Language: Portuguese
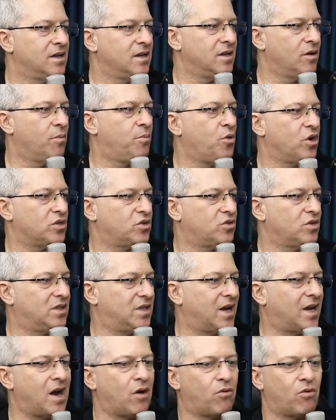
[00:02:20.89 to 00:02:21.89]
Eu posso
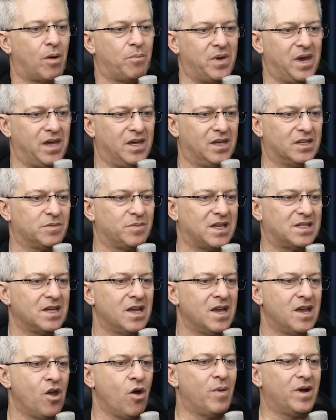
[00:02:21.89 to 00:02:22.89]
integrar com APIs, mas
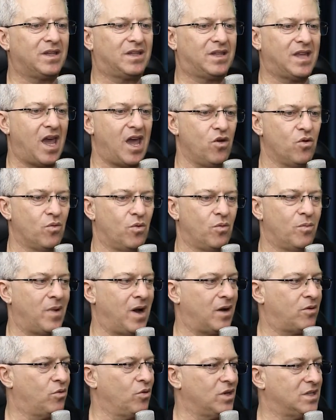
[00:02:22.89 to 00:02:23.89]
eu mantenho
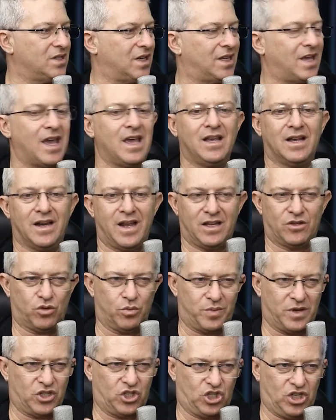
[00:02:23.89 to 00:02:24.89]
uma coisa que é em inglês
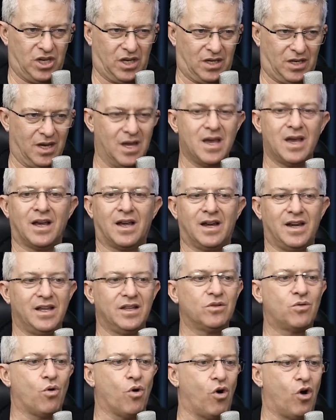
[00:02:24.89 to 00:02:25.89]
super chique,
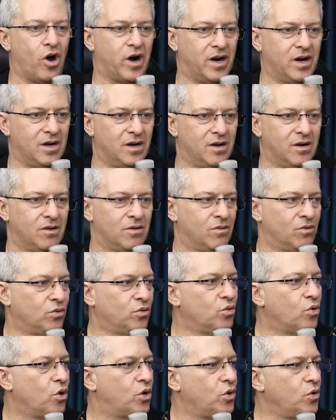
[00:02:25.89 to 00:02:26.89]
clean core um
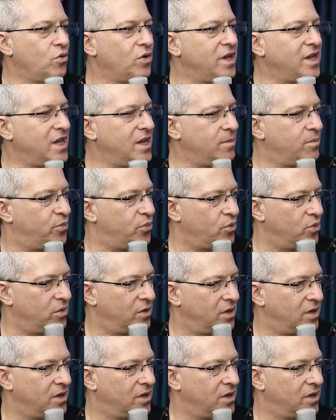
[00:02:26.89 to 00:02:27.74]
núcleo limpo.